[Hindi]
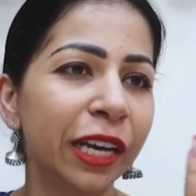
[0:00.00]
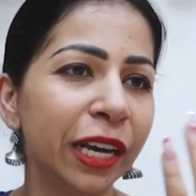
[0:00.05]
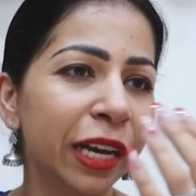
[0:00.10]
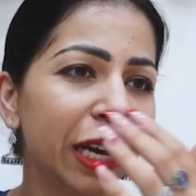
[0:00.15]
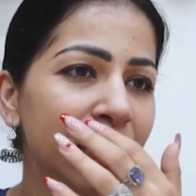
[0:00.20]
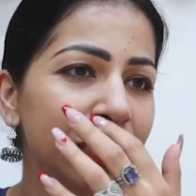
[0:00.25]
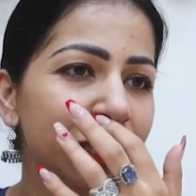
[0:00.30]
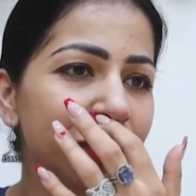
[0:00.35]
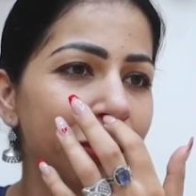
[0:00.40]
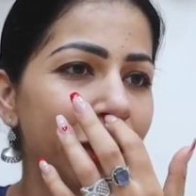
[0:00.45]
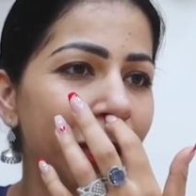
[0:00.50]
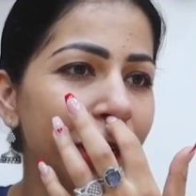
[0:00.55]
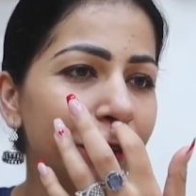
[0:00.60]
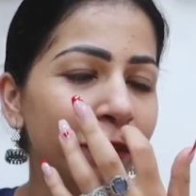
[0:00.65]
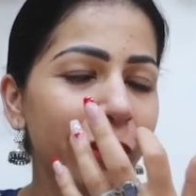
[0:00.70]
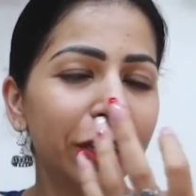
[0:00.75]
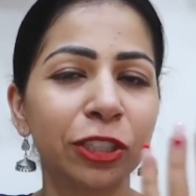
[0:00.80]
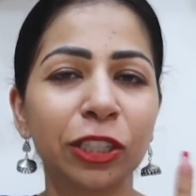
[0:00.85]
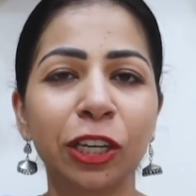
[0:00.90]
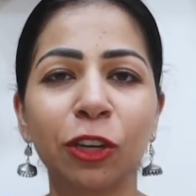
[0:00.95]
एक आधा बारी
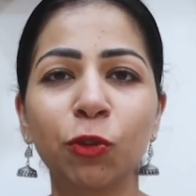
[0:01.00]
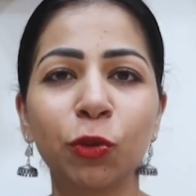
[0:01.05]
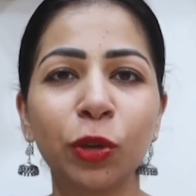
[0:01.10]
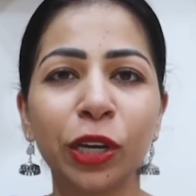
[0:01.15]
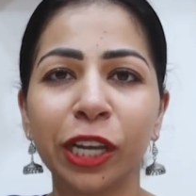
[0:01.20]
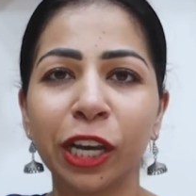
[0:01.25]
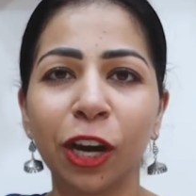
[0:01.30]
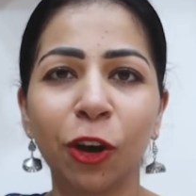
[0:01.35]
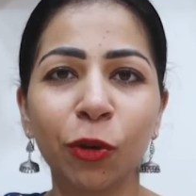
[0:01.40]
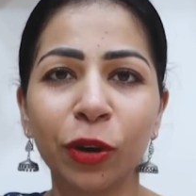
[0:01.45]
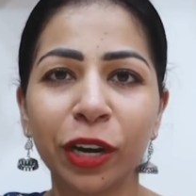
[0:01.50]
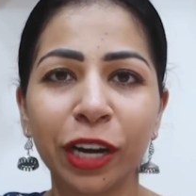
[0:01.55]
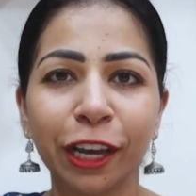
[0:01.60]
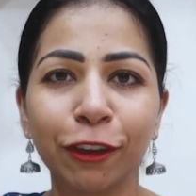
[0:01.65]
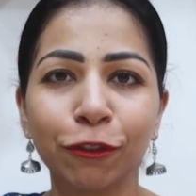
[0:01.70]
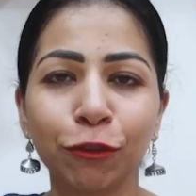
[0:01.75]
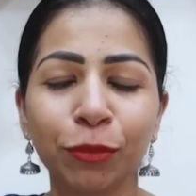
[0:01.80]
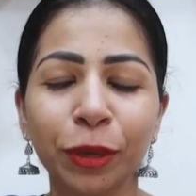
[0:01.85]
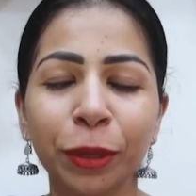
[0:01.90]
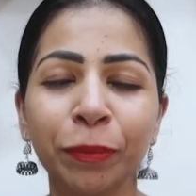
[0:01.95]
फेशियल कोई लिया होगा
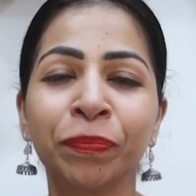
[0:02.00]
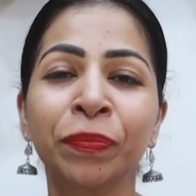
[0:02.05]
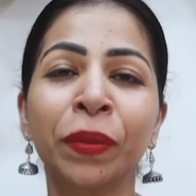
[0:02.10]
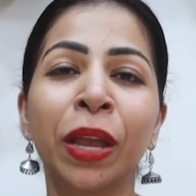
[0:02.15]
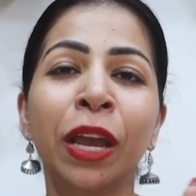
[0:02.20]
लाइफ में